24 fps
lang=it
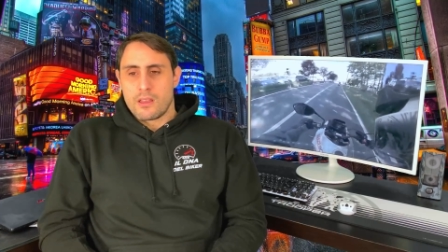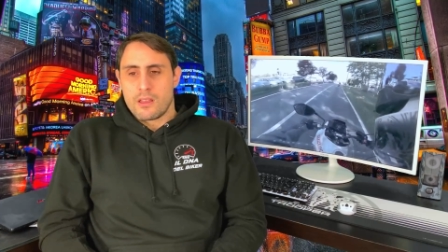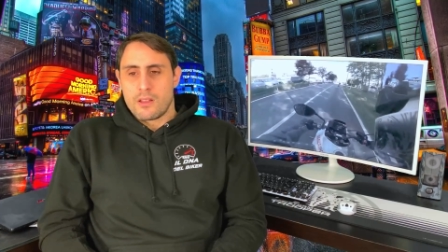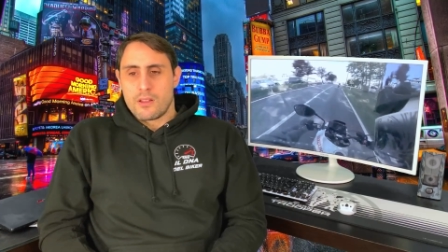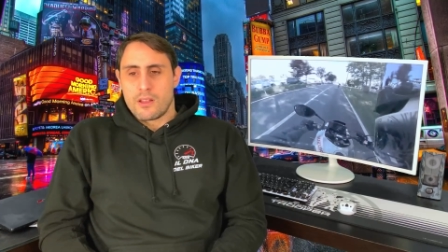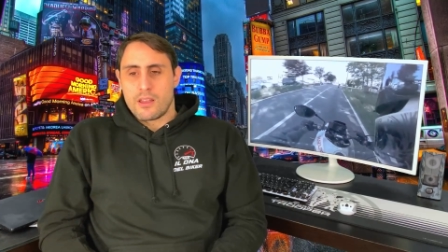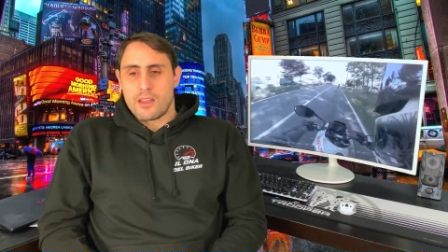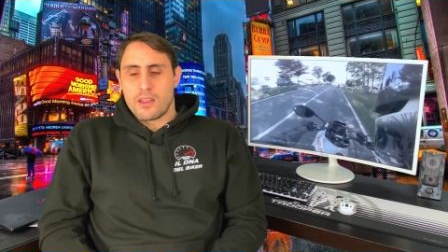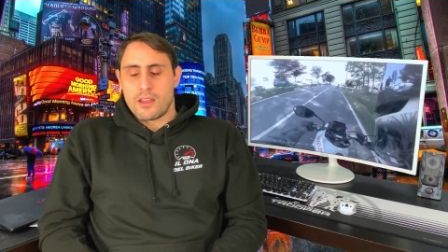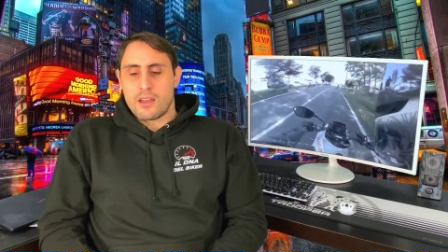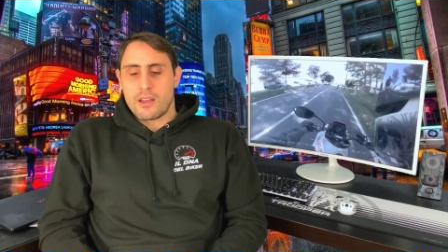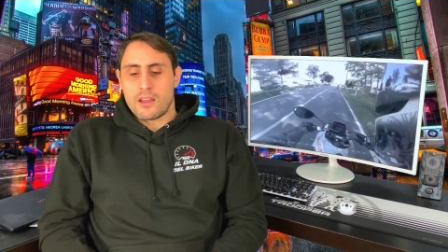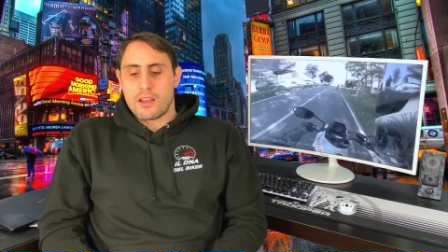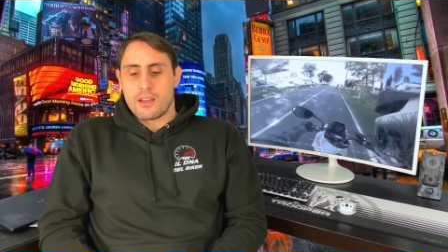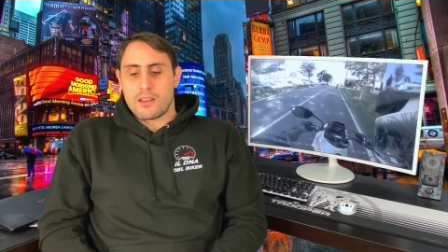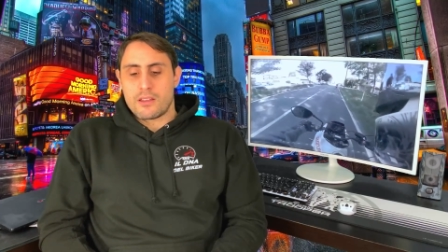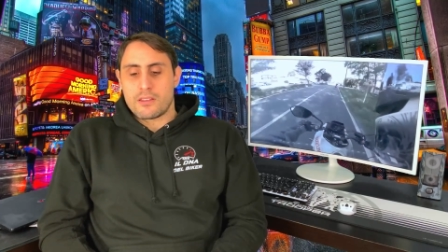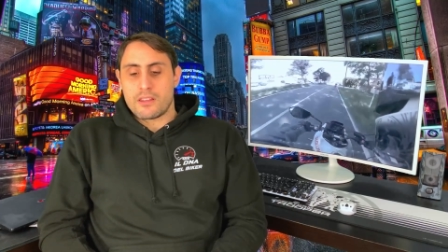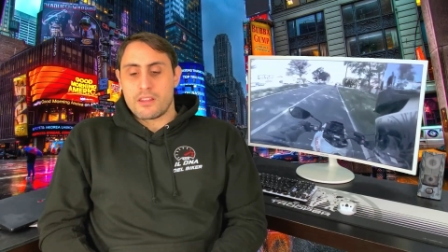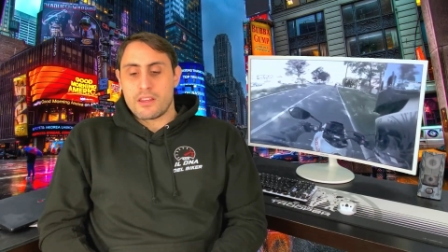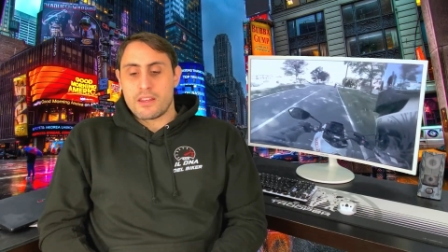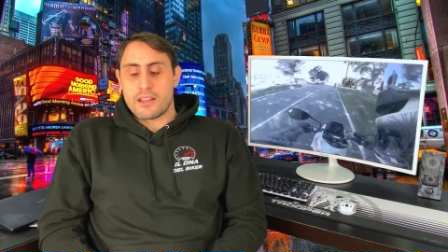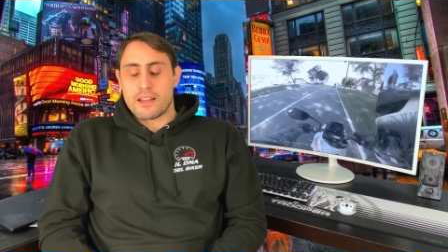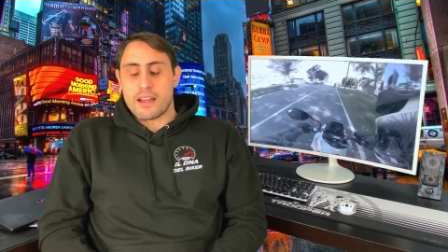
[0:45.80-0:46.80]
eh,
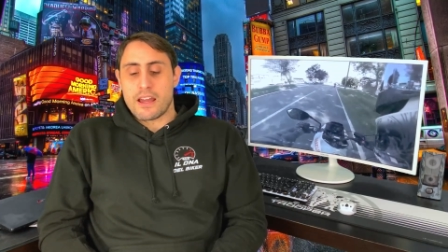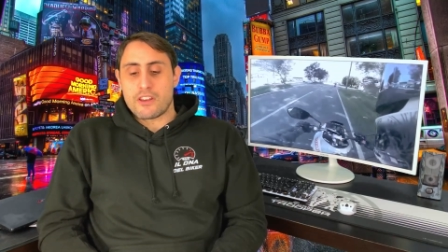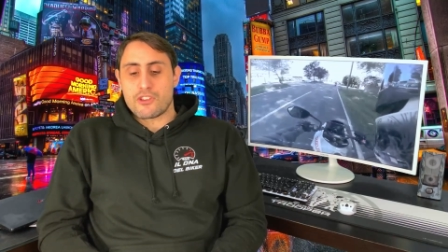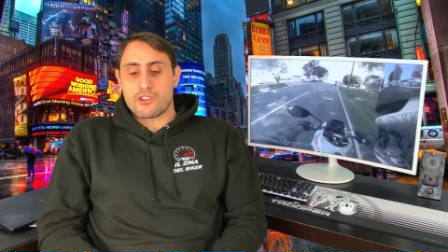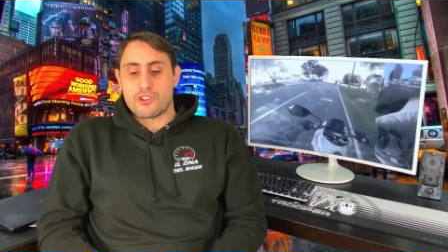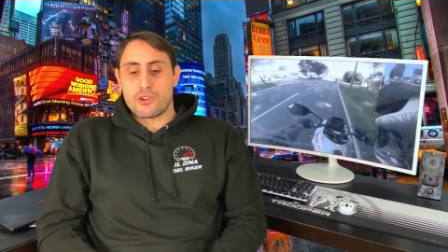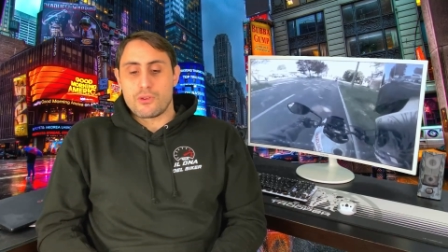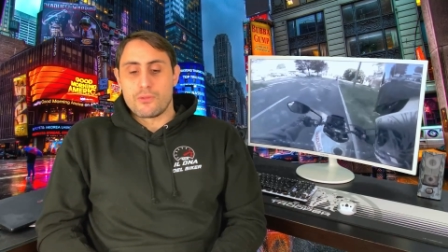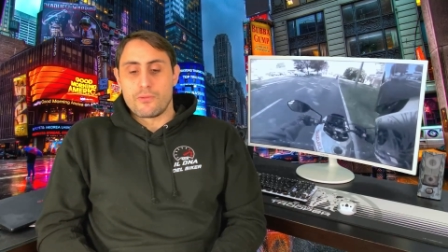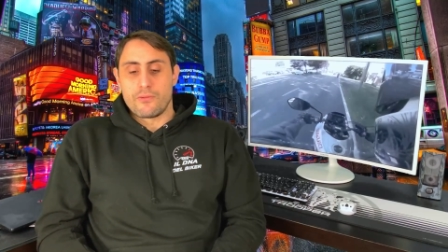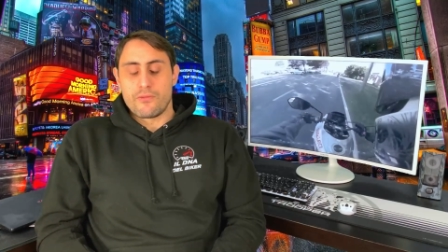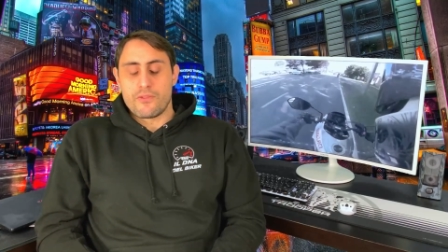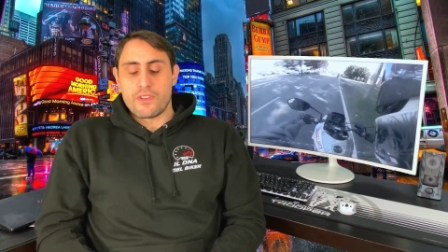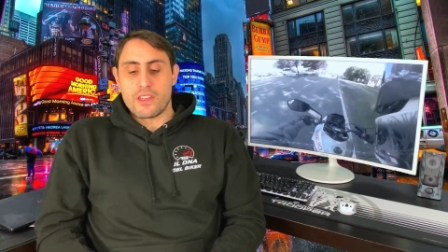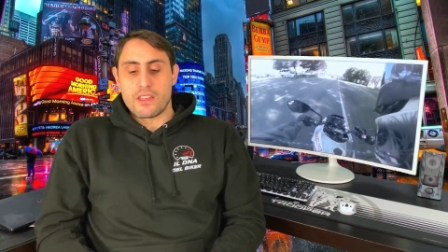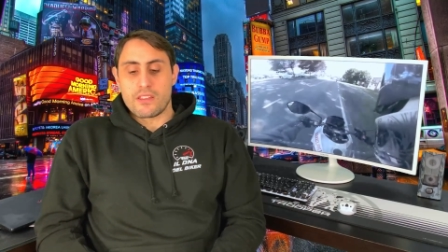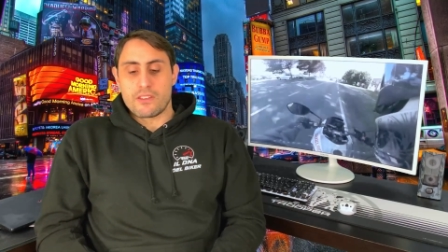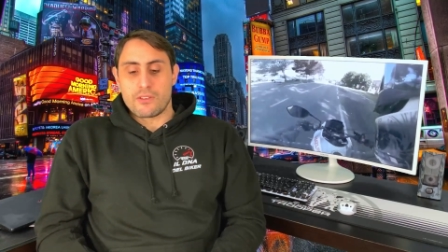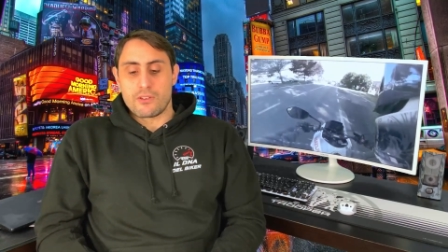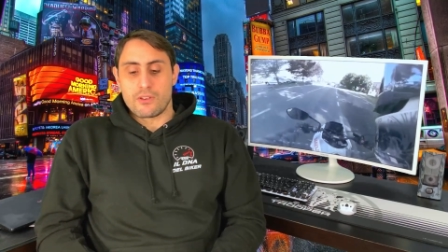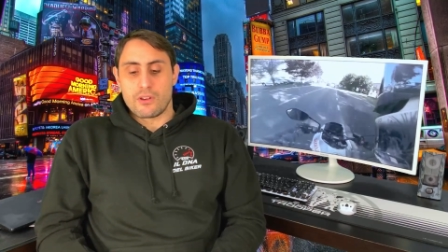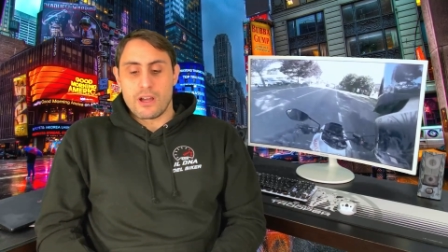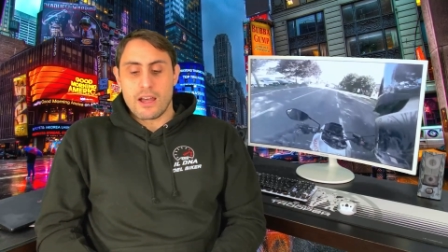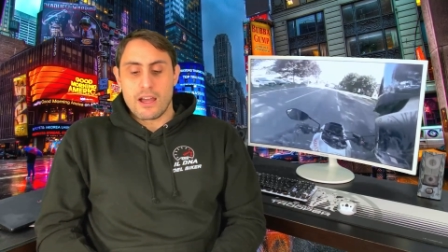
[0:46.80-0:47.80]
dedicarci un
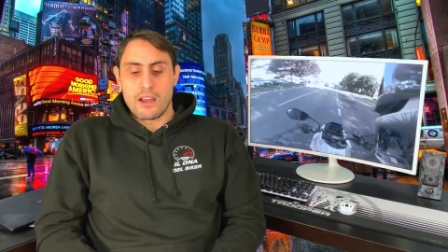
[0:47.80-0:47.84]
video.